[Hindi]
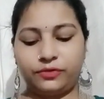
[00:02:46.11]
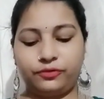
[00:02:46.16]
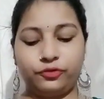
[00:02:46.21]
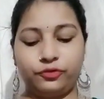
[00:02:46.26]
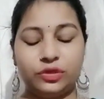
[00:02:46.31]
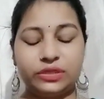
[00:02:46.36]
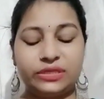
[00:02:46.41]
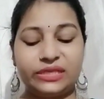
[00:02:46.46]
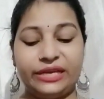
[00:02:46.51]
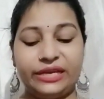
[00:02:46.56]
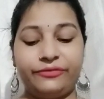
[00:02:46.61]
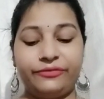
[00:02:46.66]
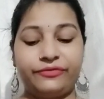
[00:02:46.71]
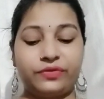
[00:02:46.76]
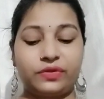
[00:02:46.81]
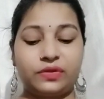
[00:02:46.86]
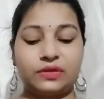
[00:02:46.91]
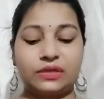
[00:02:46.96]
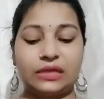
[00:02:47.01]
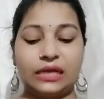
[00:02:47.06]
फुल स्लीव
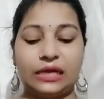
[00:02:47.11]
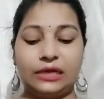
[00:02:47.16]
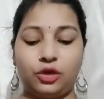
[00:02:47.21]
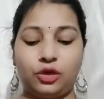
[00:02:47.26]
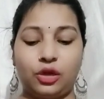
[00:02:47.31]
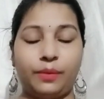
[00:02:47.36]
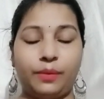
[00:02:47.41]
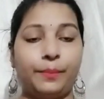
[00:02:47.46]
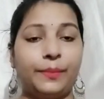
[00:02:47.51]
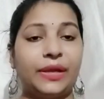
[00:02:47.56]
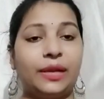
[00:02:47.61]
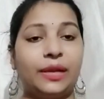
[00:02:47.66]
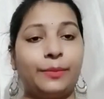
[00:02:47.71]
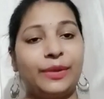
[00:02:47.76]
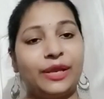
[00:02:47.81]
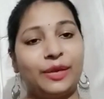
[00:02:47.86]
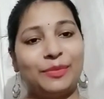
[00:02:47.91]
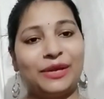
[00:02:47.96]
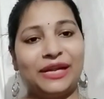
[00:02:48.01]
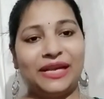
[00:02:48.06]
का टॉप मैंने
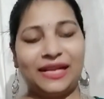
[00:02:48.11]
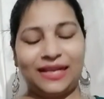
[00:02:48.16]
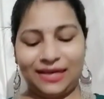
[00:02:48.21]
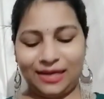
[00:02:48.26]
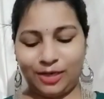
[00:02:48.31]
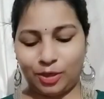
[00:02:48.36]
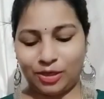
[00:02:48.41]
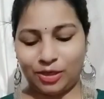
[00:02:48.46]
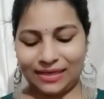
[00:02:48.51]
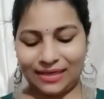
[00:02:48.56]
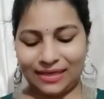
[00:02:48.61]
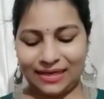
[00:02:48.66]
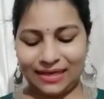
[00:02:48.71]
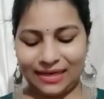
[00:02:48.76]
मेरी बेटी के लिए ऑर्डर